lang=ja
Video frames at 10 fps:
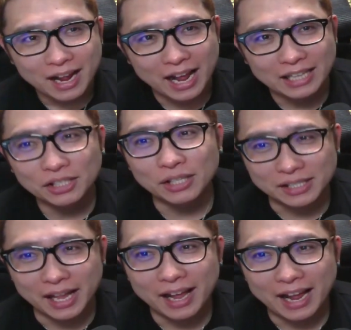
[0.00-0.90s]
えー、一応で
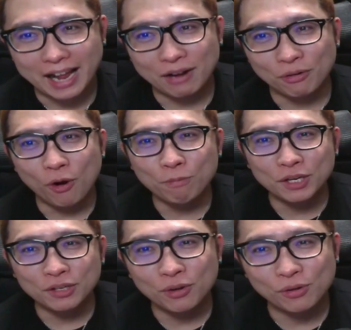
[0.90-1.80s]
すね、えー、この
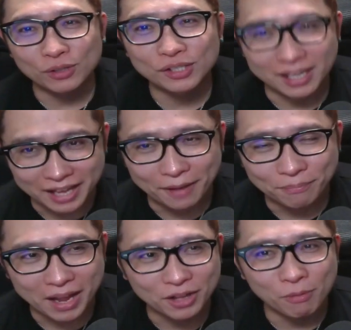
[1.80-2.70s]
オープニングトークをすがって、
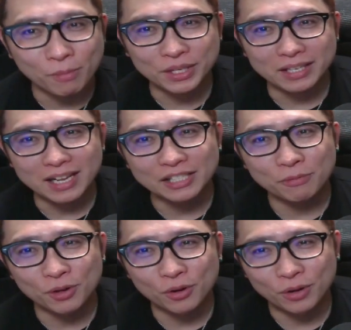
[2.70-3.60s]
えー、ともみんに誕生
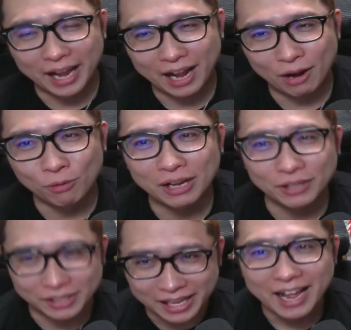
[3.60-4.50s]
日の、えー、お歌を
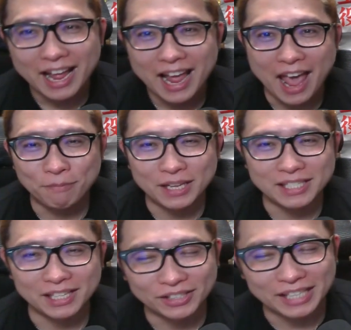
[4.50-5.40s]
ですね、えー、
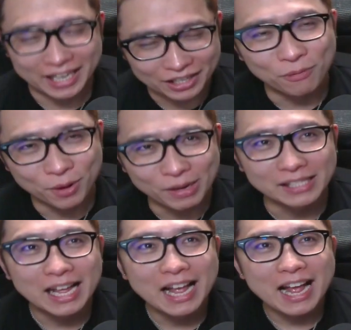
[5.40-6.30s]
プレゼントしたいなと思いま
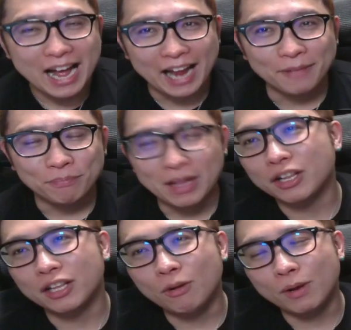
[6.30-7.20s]
す。はい、なの
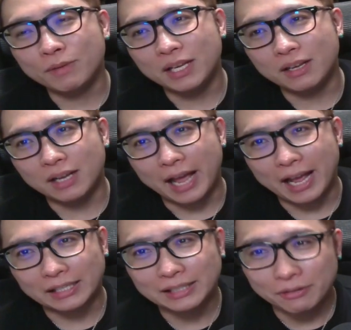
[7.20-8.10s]
で、ともみん、
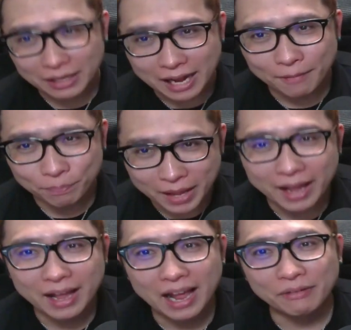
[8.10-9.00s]
えー、知ってる方、
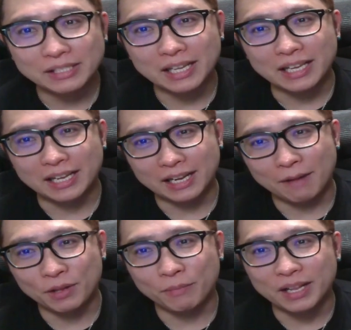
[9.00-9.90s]
ね、えー、はぜひ画
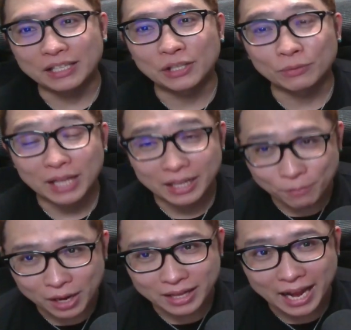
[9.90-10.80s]
面の前で一緒に歌って
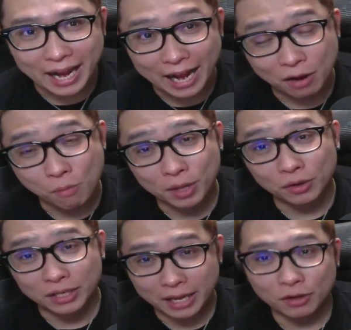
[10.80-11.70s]
もらって、えー、
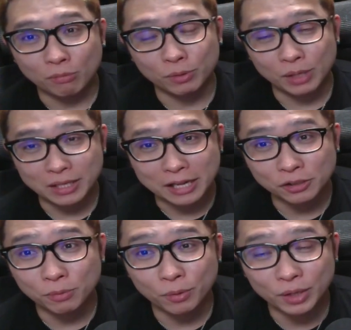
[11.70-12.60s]
コメントントにね、ともみん誕
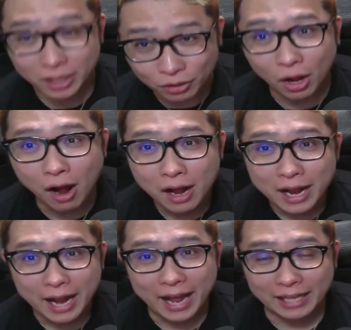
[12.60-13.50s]
生日おめでとうと、
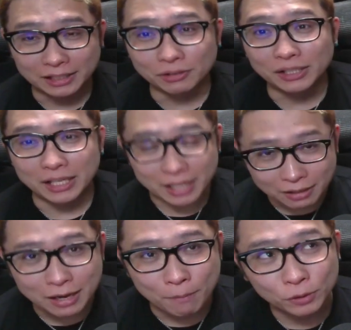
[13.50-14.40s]
えー、記していただ
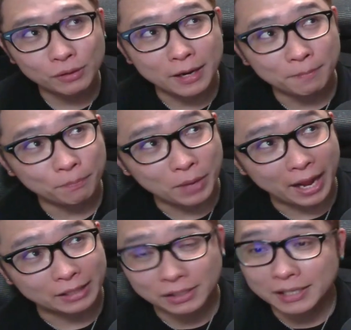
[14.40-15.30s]
くか、もしくはリ、
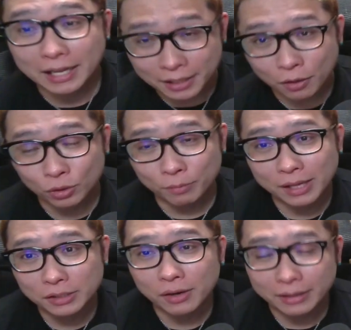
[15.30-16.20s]
えー、ツイッターでね、お友
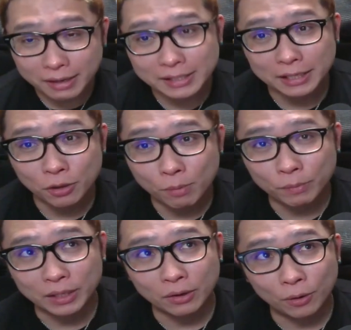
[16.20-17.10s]
達の方はぜひとも
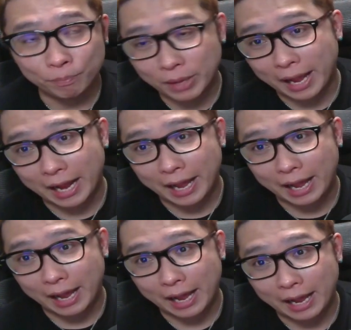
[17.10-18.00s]
みんの、
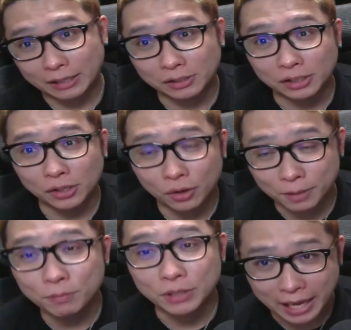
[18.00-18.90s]
えー、ツイートの
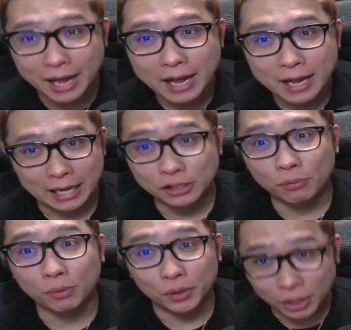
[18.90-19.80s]
リプにね、誕生
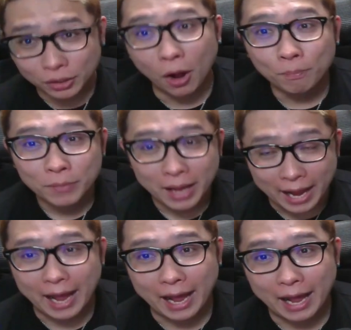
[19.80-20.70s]
日おめでとうと、
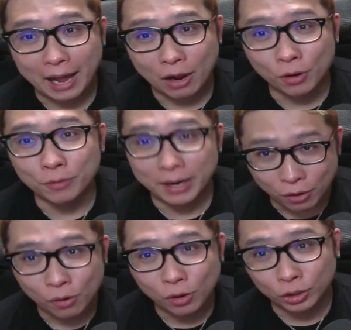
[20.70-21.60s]
えー、お祝い
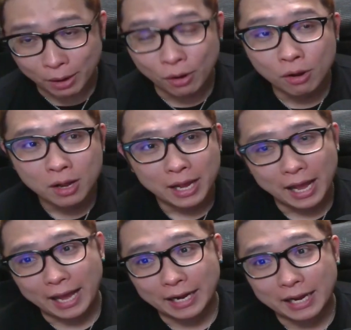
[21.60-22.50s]
の言葉を、
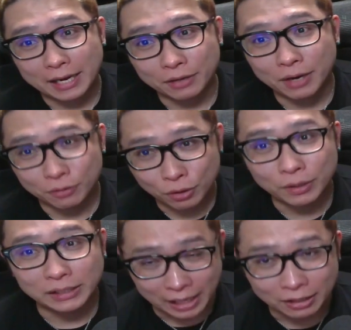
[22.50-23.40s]
え入れてあげてくれると
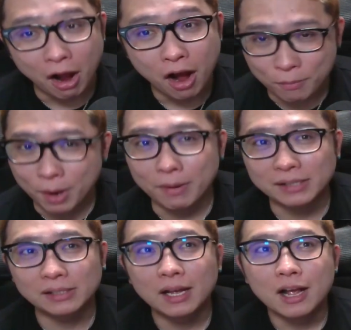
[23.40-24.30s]
嬉しいなと思いま
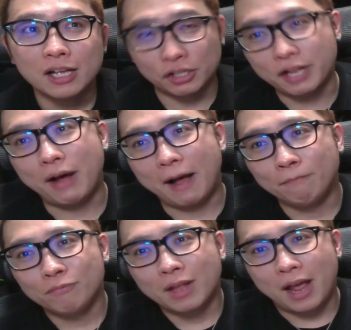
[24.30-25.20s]
す。それでは、
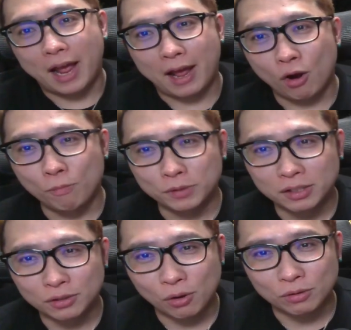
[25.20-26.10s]
えー、
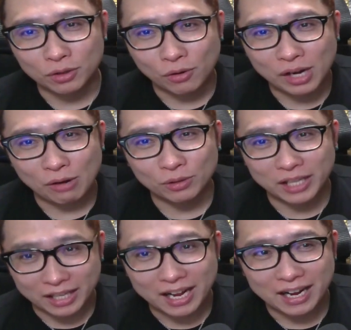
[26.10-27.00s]
オープニングトークとカッコつ
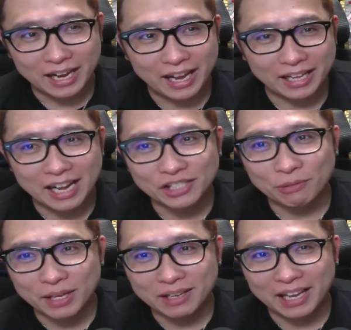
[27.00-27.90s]
けた、えー、誕
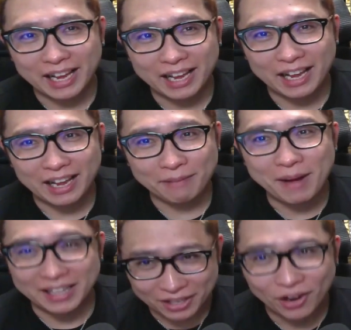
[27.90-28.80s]
生日、えー、
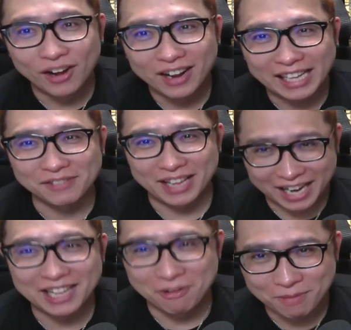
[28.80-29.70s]
パーティーを始めたい
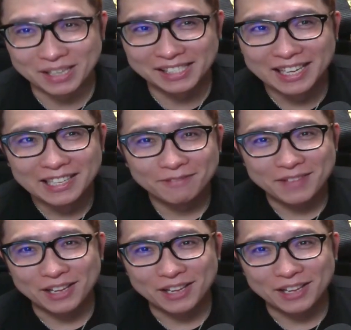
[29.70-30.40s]
なと思います。で